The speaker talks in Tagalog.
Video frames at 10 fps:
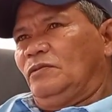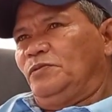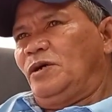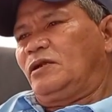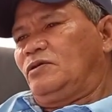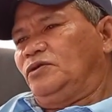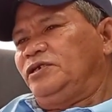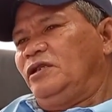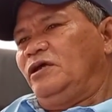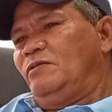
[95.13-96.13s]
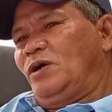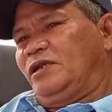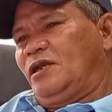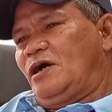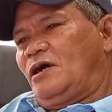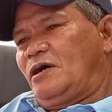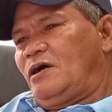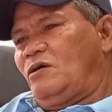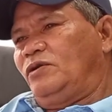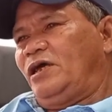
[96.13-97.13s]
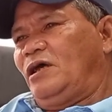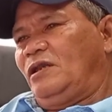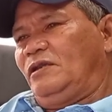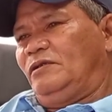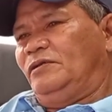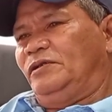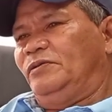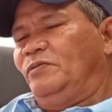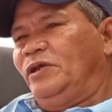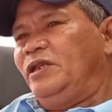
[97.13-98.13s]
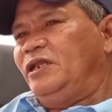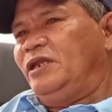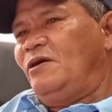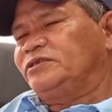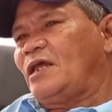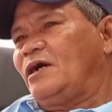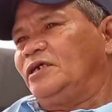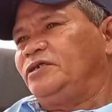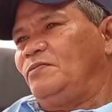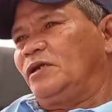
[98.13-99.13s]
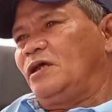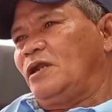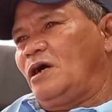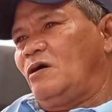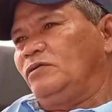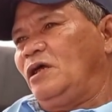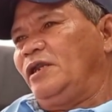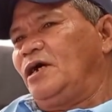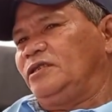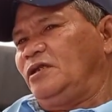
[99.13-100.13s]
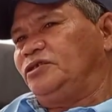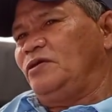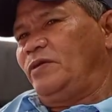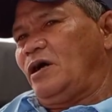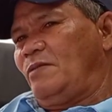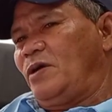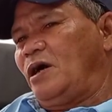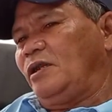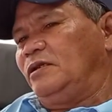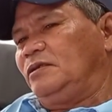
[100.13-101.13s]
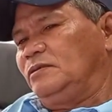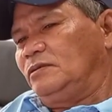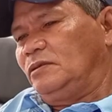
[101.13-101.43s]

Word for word: Marcos hindi yan magnanakaw dahil hindi na talaga siya magnanakaw dahil dati na siya mayaman.